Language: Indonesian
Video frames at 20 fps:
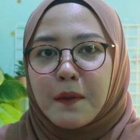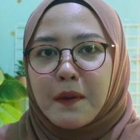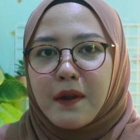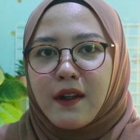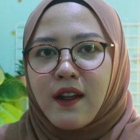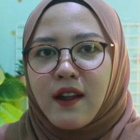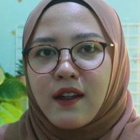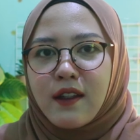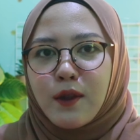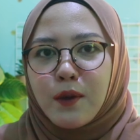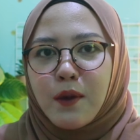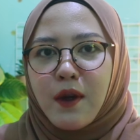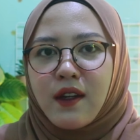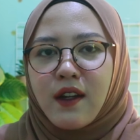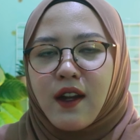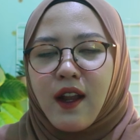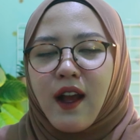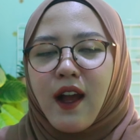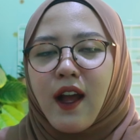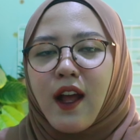padahal itu
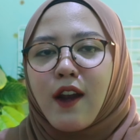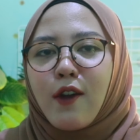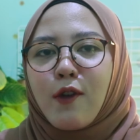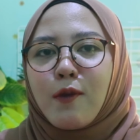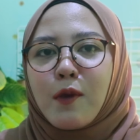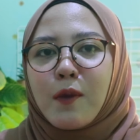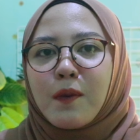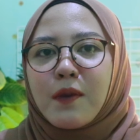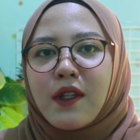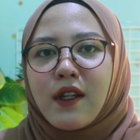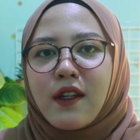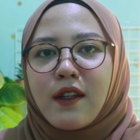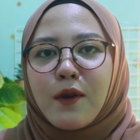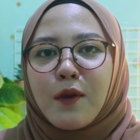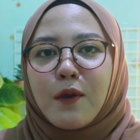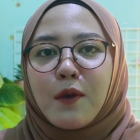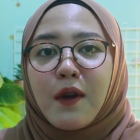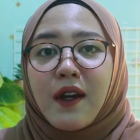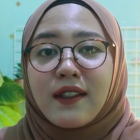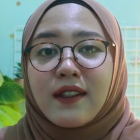adalah hal umum di
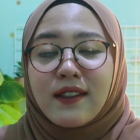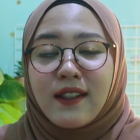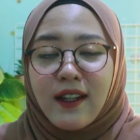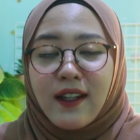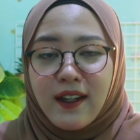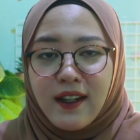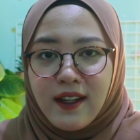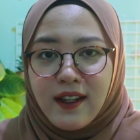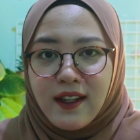lingkungannya.